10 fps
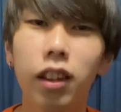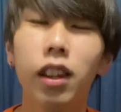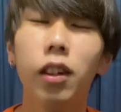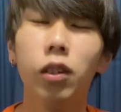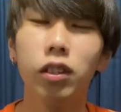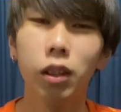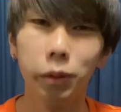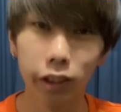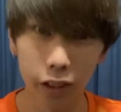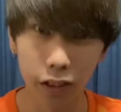てこっちは
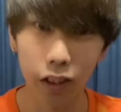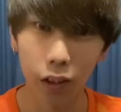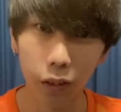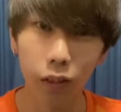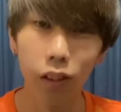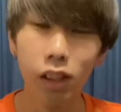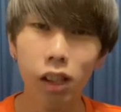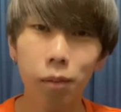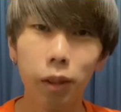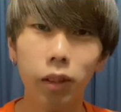思っちゃうんですけど、
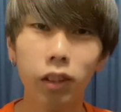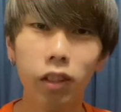まあ本